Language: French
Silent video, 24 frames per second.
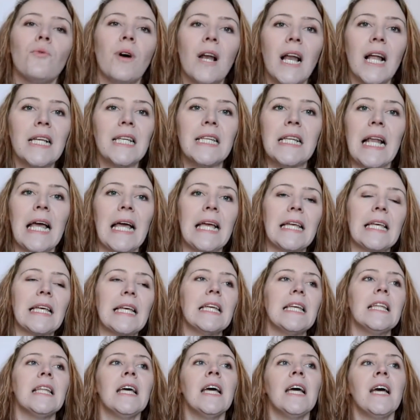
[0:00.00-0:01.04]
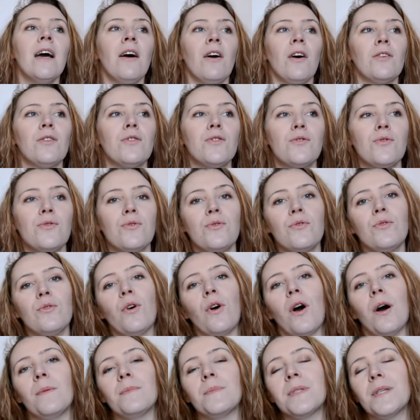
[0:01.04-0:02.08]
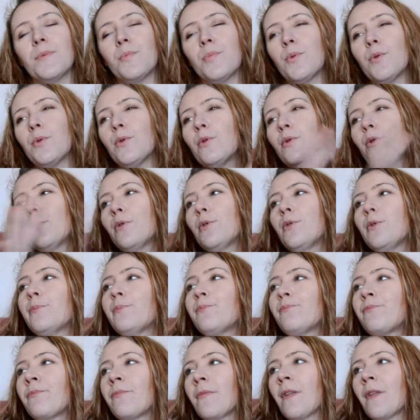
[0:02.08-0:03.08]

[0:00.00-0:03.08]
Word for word: voilà, qu'il a écrit sur un petit peu le